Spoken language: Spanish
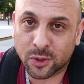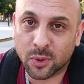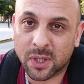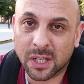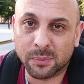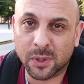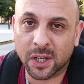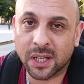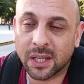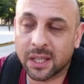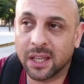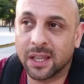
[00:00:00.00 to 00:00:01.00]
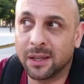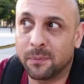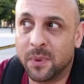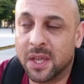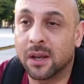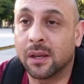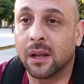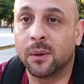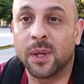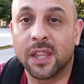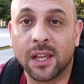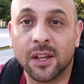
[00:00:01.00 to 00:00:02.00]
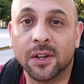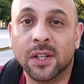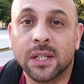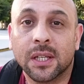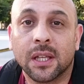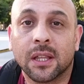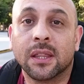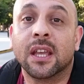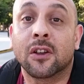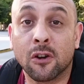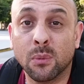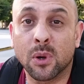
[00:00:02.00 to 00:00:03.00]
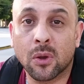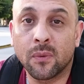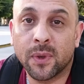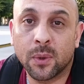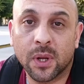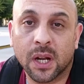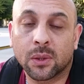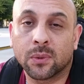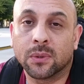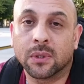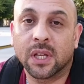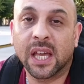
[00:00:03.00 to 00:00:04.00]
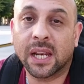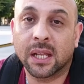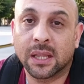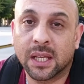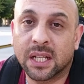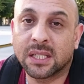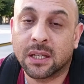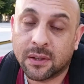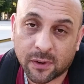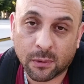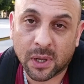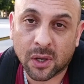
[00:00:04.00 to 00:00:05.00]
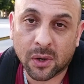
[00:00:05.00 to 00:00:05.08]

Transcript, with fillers: suscriptores que vieron el video de cómo configurar tu RTH de forma